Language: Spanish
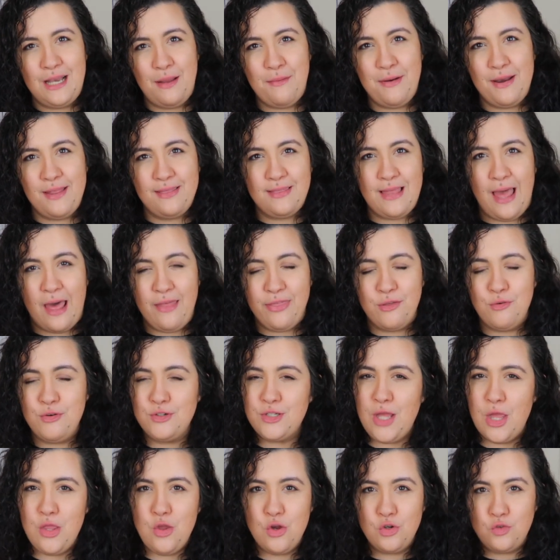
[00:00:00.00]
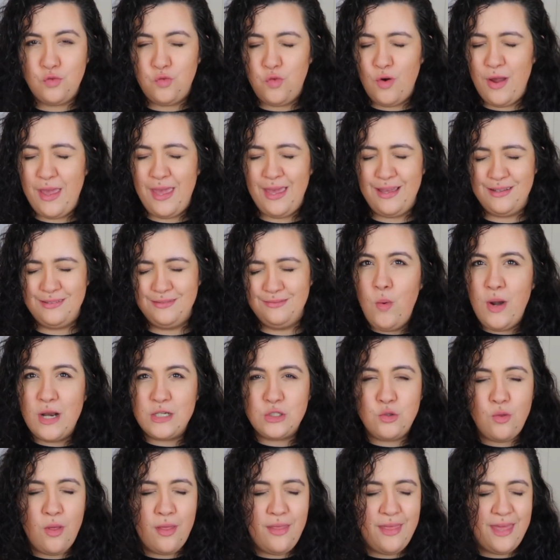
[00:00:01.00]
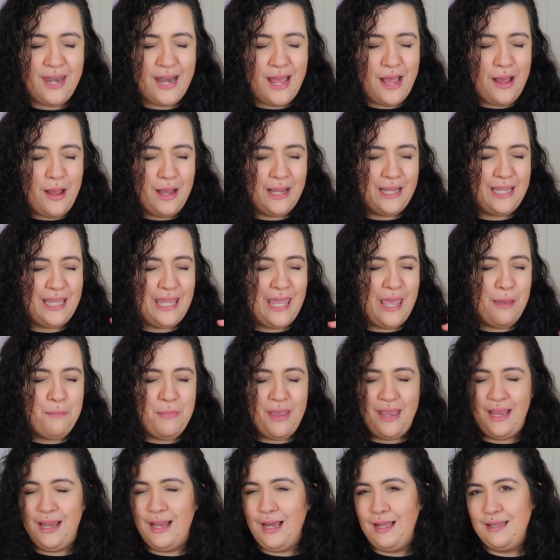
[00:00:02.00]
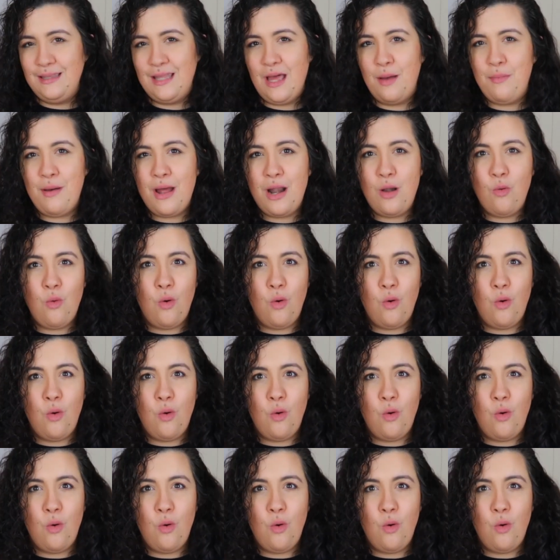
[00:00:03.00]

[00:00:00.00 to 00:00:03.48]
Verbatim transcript: la verdad hace unos años fue una sudadera que me encantaba,